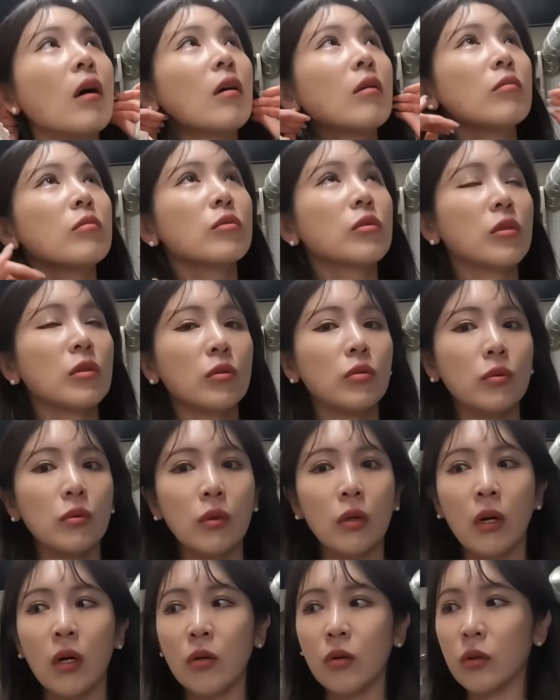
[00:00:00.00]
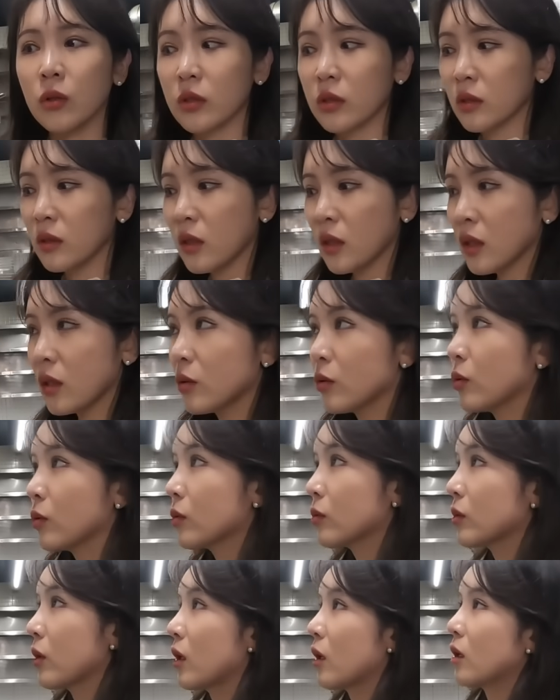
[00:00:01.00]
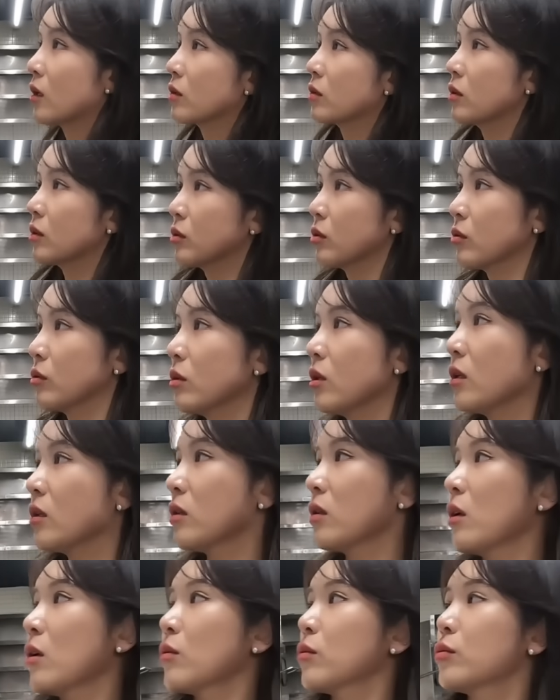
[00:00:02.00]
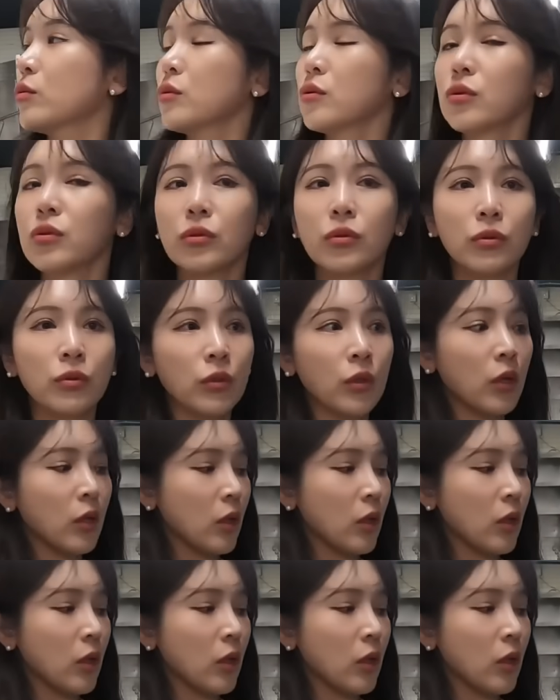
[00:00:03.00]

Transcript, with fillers: 아무래도 아, 여기 쓰레기통 내가 그때 정리한다고